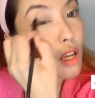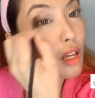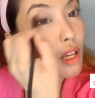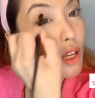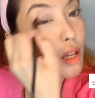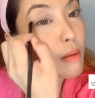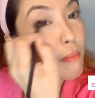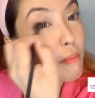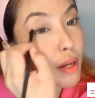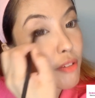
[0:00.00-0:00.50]

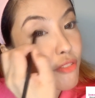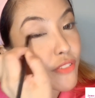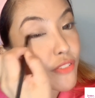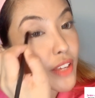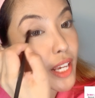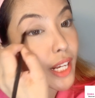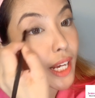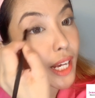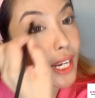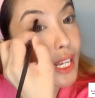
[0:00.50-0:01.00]
Mag-V
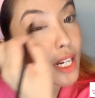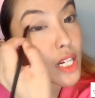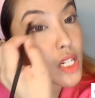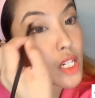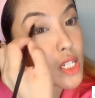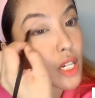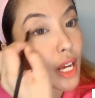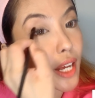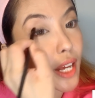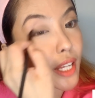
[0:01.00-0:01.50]
ka lang
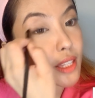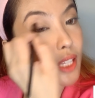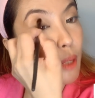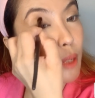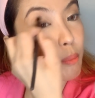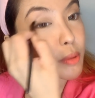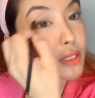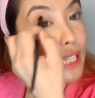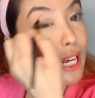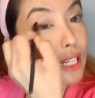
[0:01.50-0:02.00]
dyan,
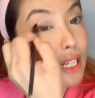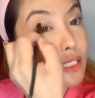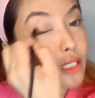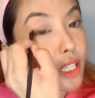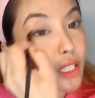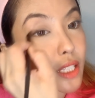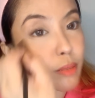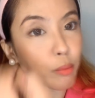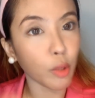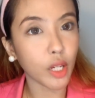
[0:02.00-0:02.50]
tapos
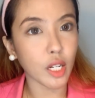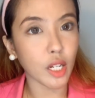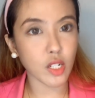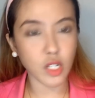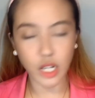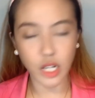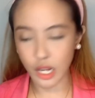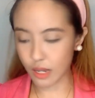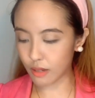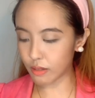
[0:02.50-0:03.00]
accent mo lang
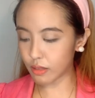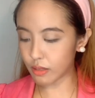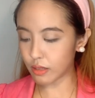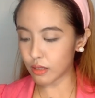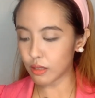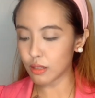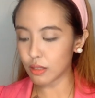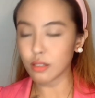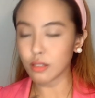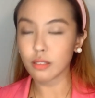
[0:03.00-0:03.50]
siya.
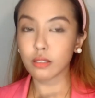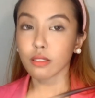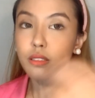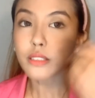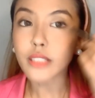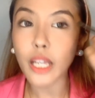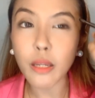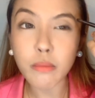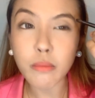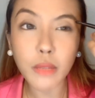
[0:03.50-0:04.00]

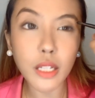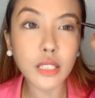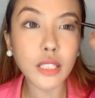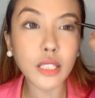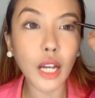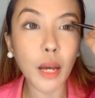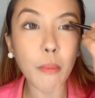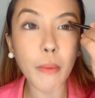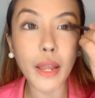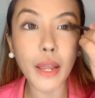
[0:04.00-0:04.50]
Same thing sa
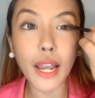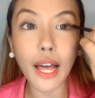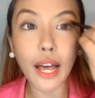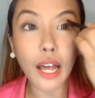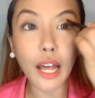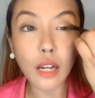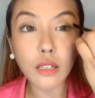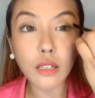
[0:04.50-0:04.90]
kabila.